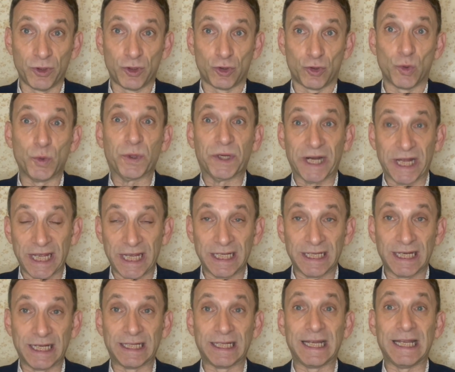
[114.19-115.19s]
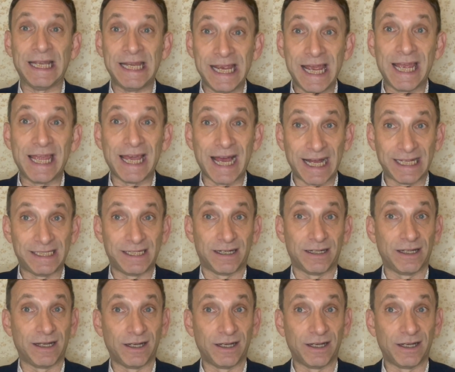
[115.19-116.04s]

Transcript: что Украина это не ядерное